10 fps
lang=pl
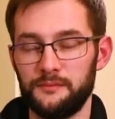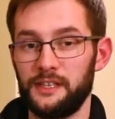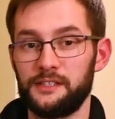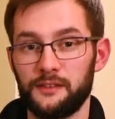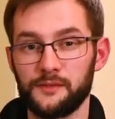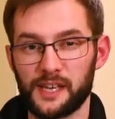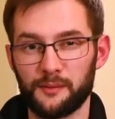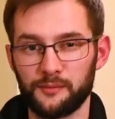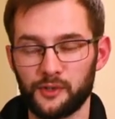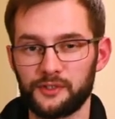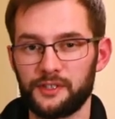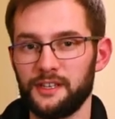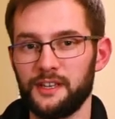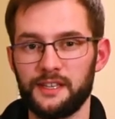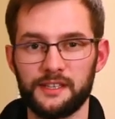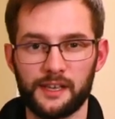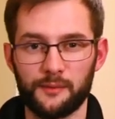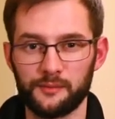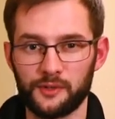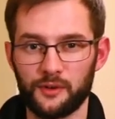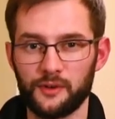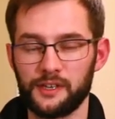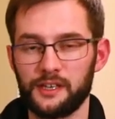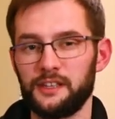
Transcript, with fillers: mieć tę samą doktrynę, tę samą teologię,